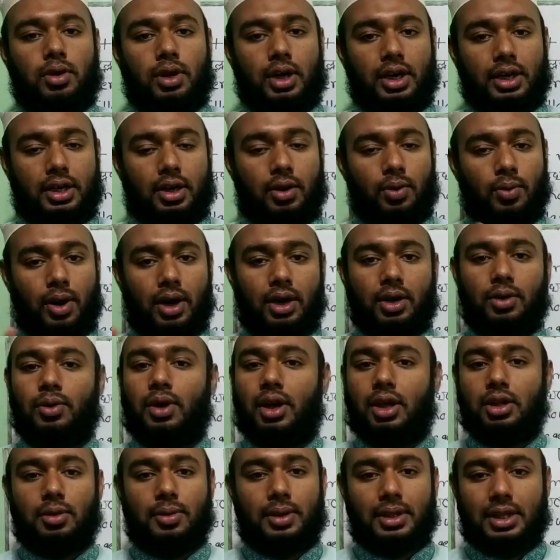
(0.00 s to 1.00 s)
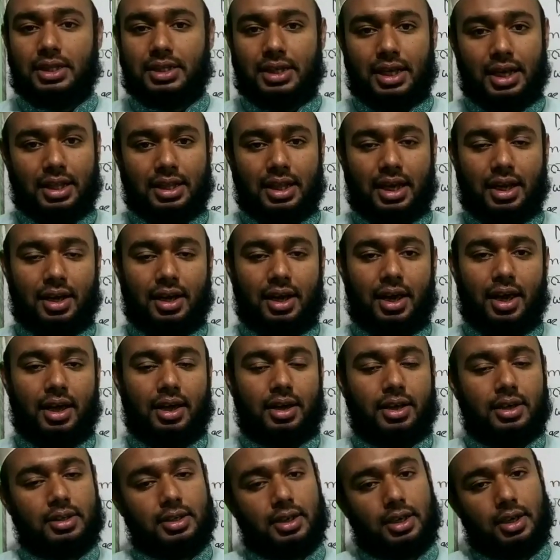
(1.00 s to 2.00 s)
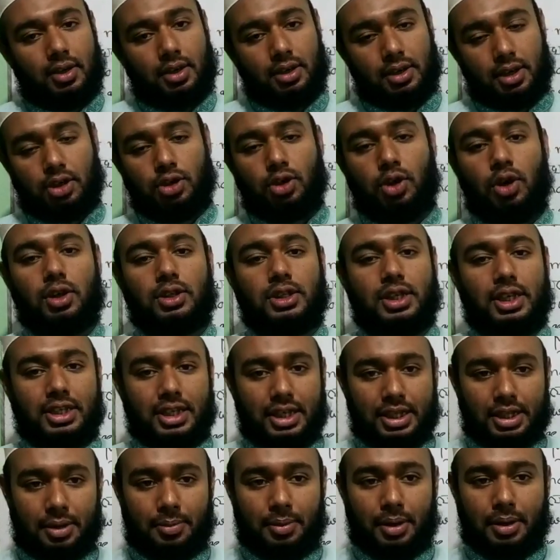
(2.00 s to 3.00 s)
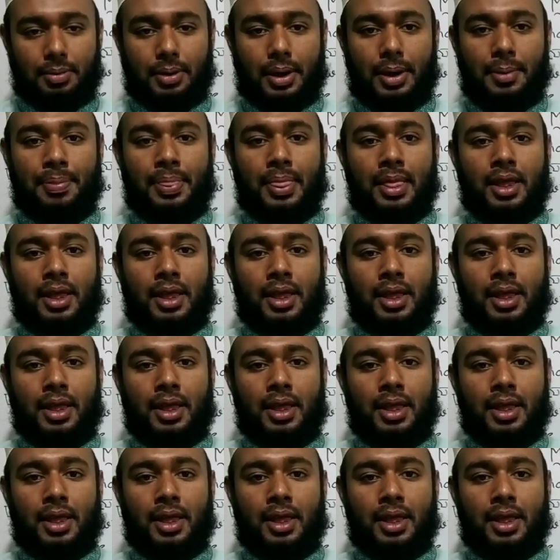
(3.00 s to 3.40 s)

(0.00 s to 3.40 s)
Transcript: অনেকটা ওয়ার্ড গুলো তোমাদের জানা থাকলে সেটা অনেকটা সহজেই শিখতে পারবা